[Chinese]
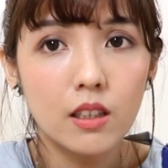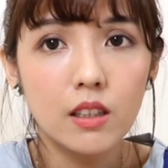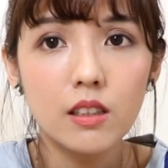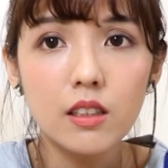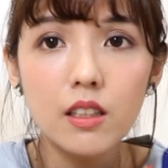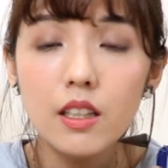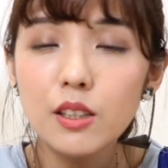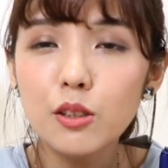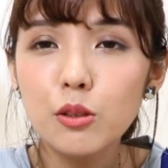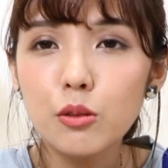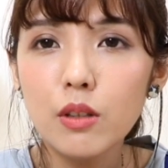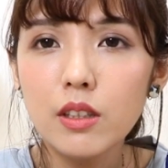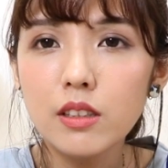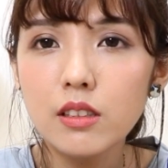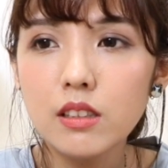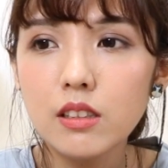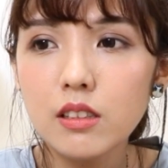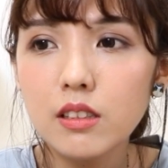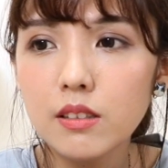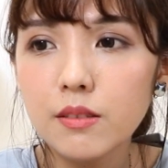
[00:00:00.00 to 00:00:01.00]
可以算
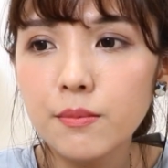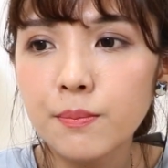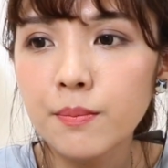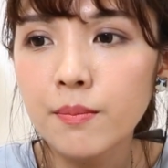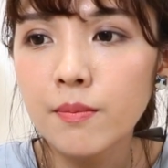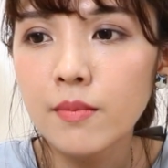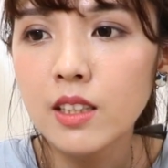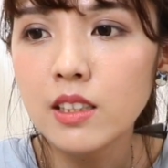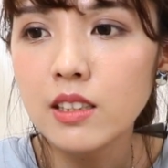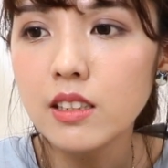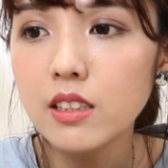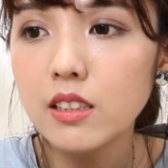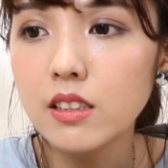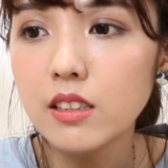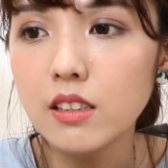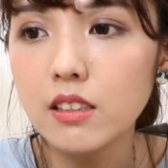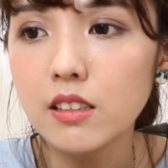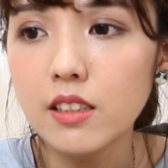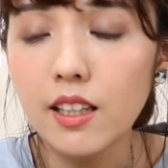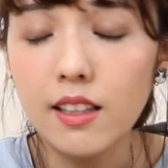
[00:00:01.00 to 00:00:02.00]
是近
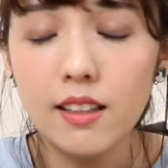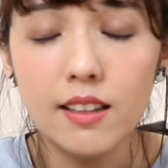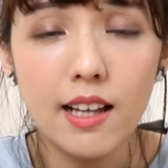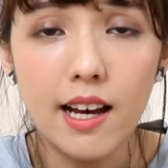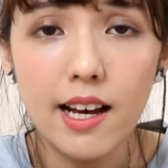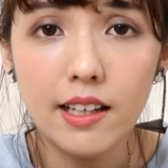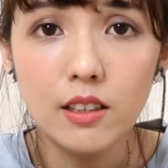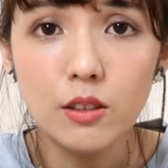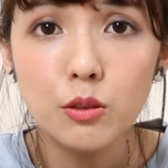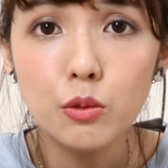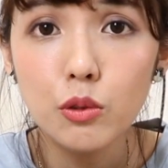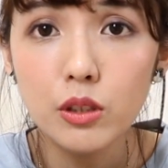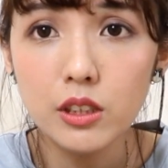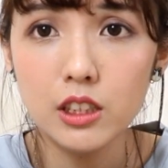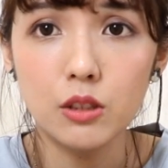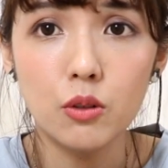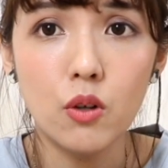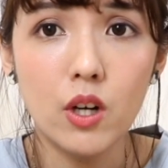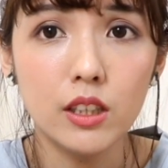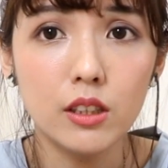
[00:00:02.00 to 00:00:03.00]
几年来最
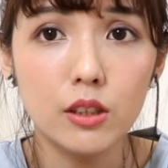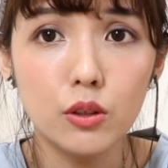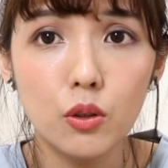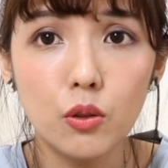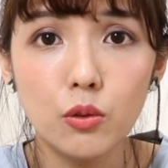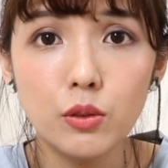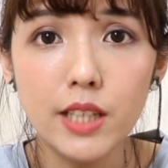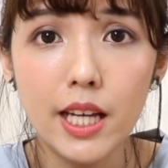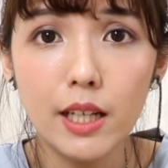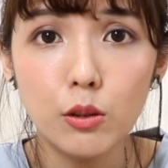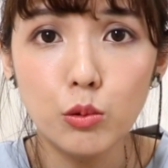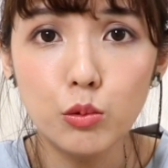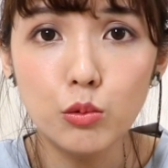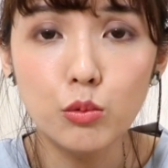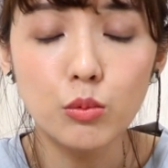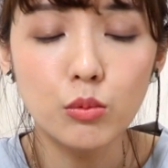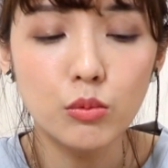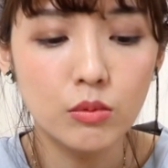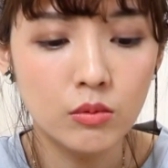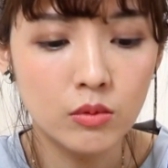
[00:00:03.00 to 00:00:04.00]
喜欢的牛仔裤、
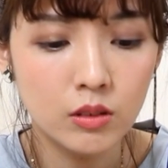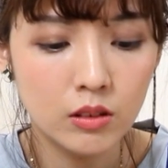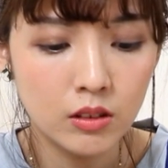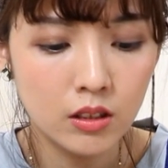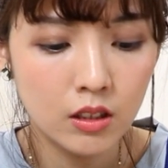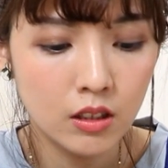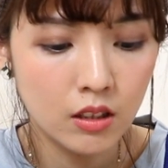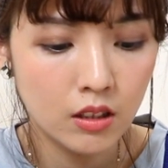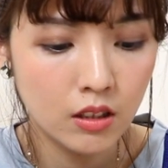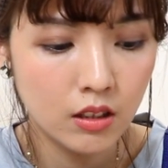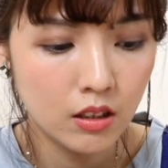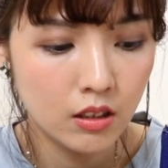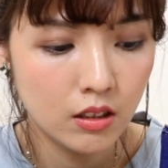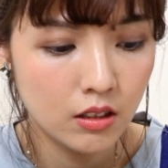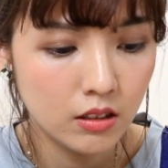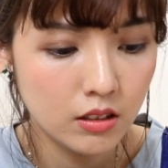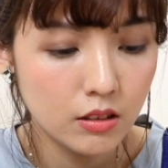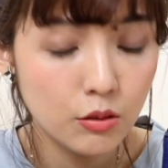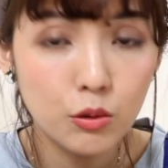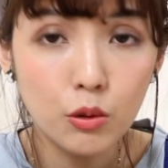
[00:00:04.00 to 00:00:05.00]

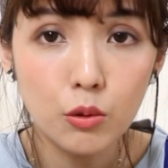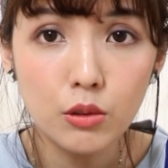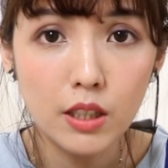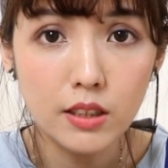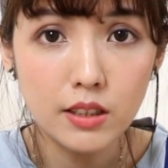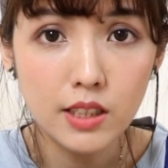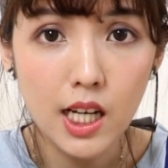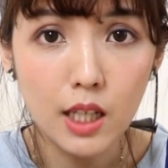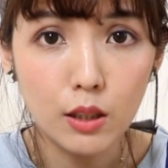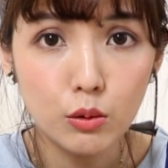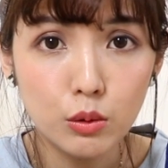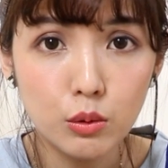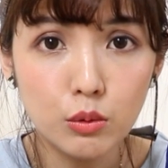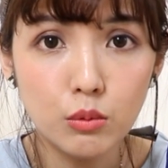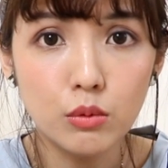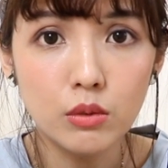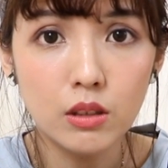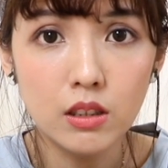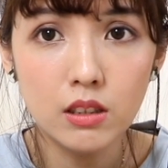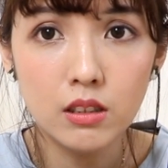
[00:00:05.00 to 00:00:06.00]
牛仔长裤
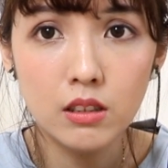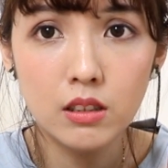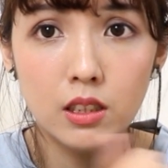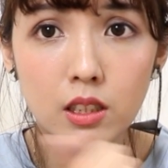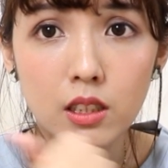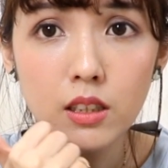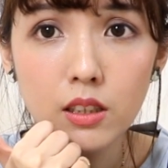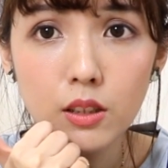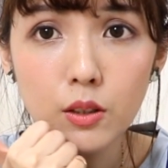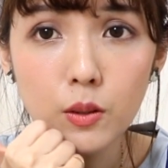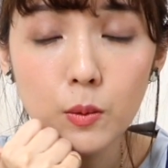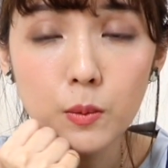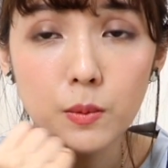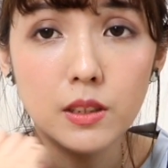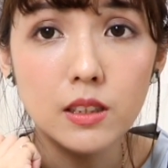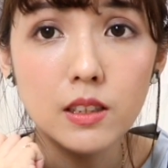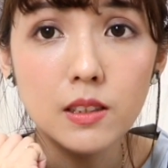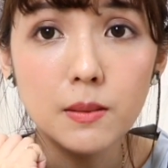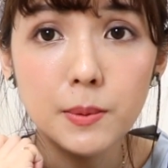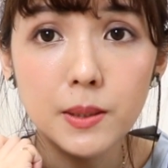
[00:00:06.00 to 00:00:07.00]
了。因我
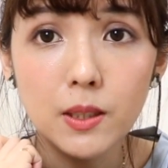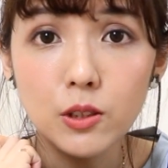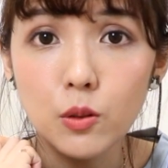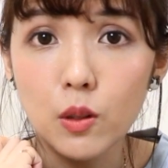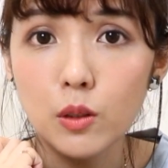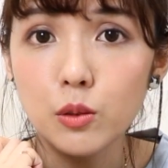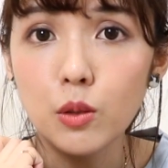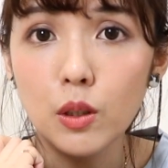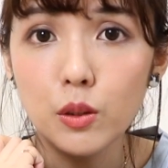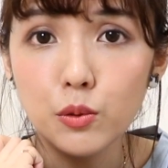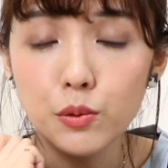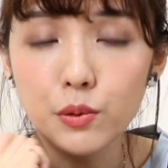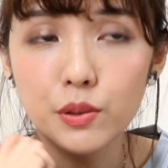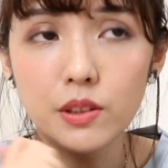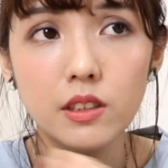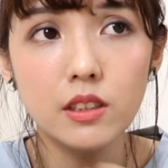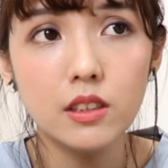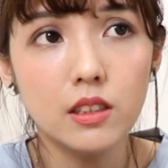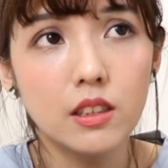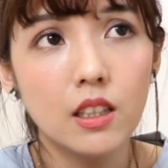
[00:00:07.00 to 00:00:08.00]
其实比较喜欢穿裙
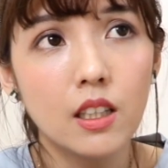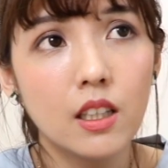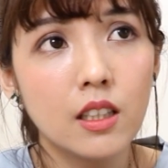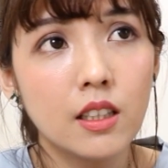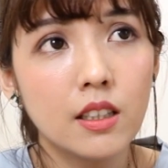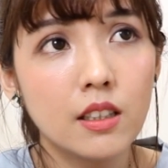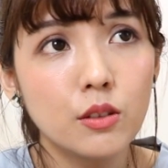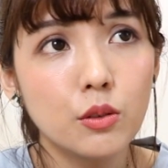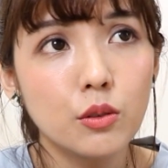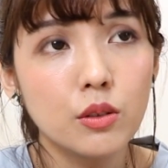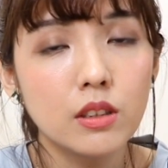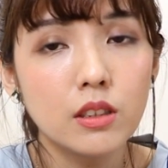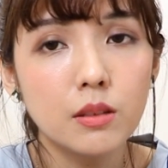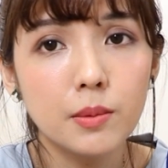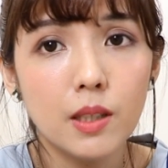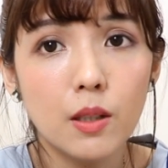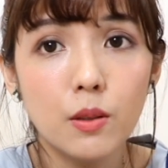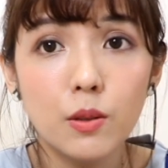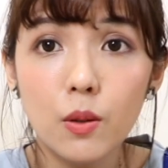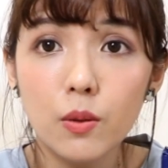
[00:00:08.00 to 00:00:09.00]
子，裙子比
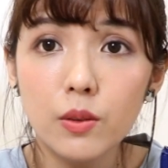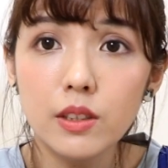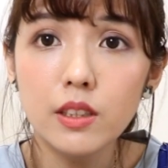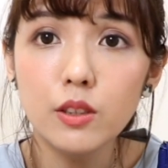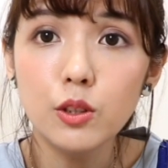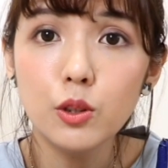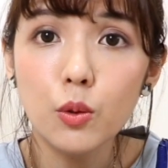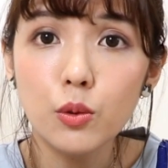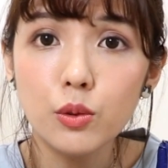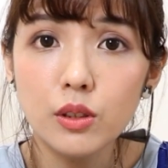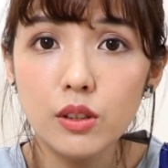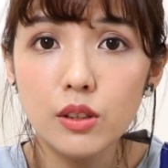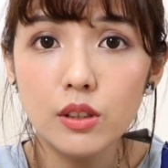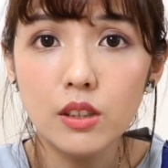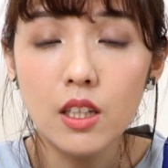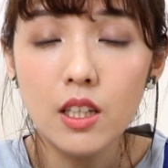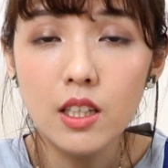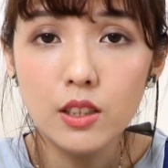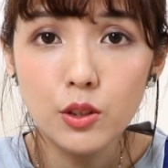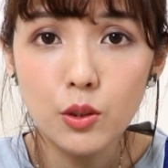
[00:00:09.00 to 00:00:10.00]
较容易修饰
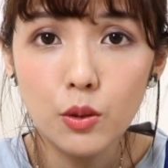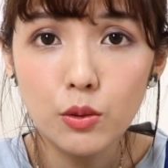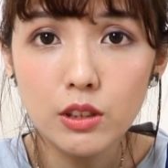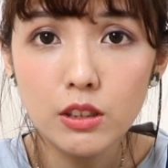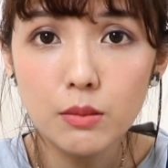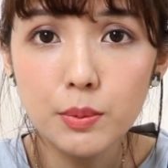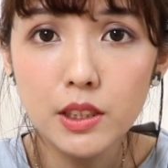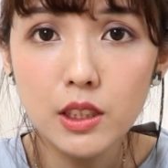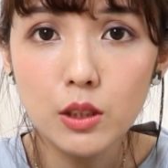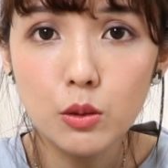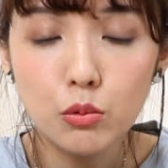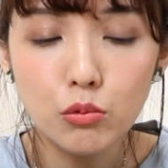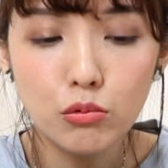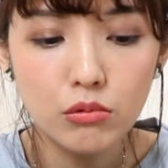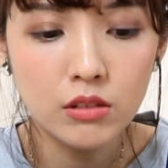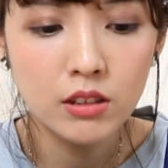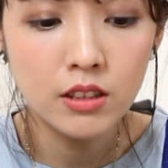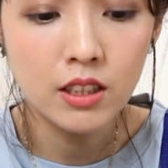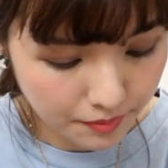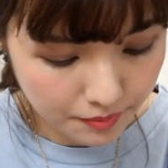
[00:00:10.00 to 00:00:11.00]
修饰屁股。
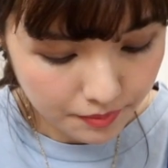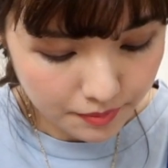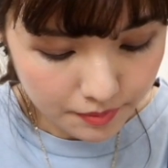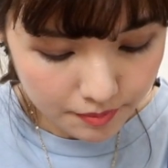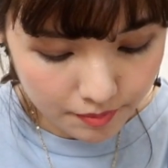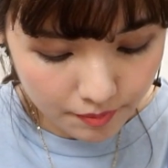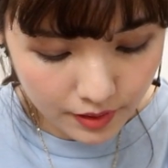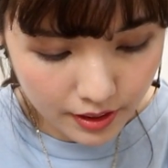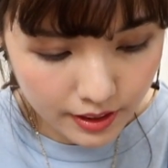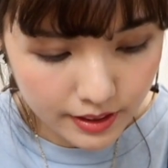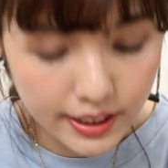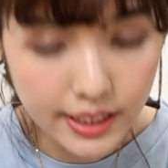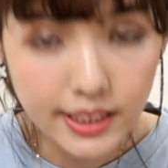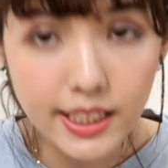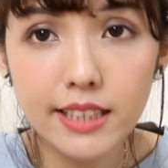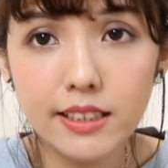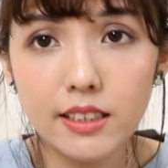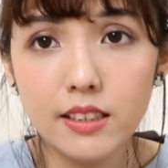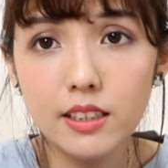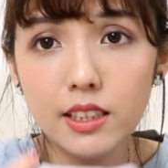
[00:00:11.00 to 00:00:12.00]
那接下
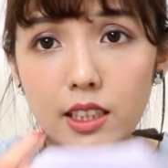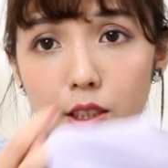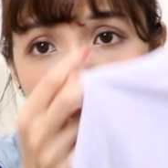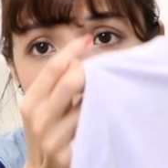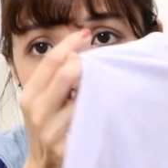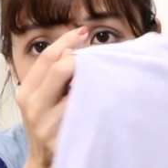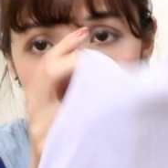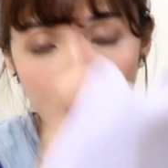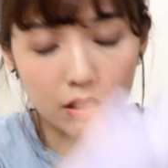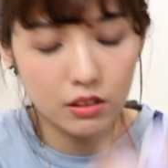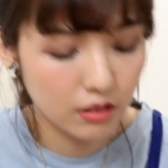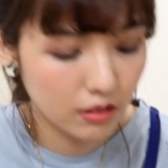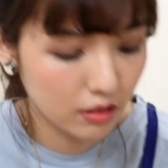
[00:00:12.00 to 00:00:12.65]
来这是一组的。